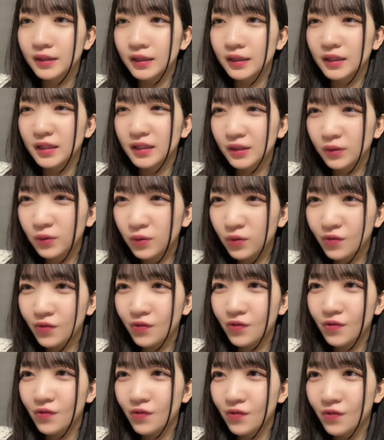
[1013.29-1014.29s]
げてこう
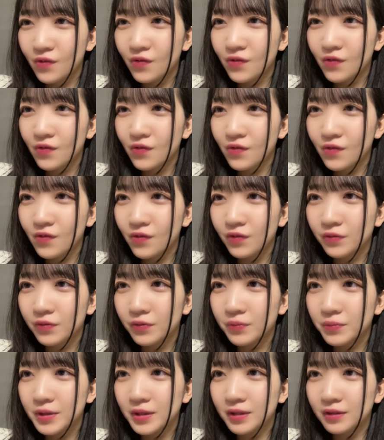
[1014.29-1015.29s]
こ
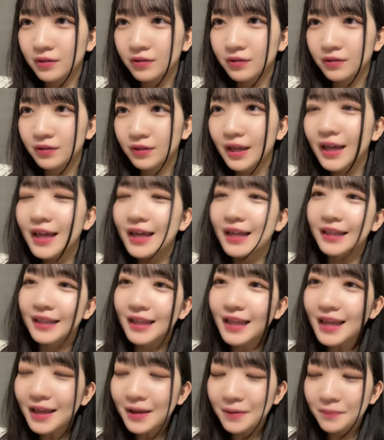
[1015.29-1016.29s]
れ見に
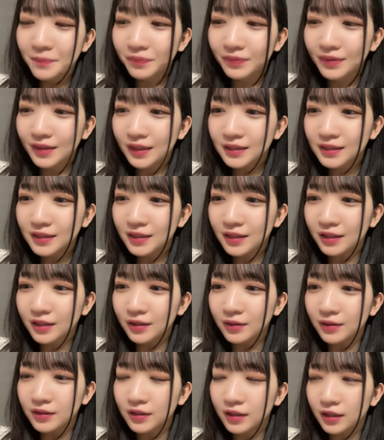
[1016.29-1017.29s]
ね確か
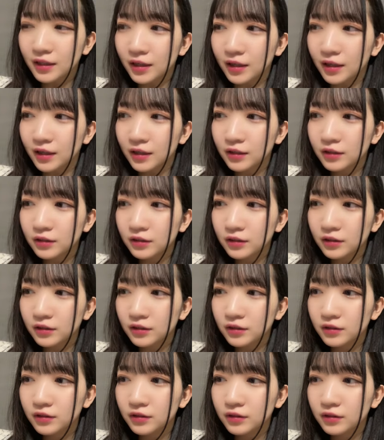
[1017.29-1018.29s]
になんか
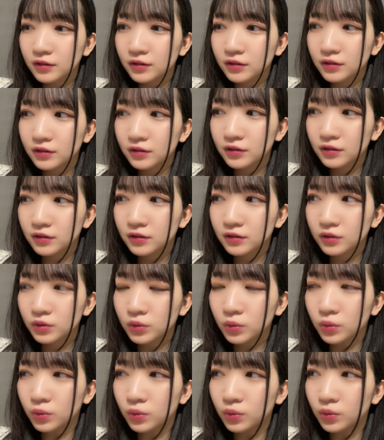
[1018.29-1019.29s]

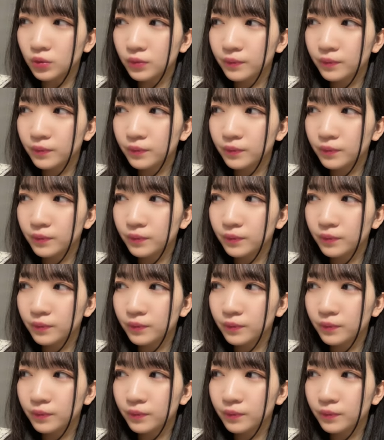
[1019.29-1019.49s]
そう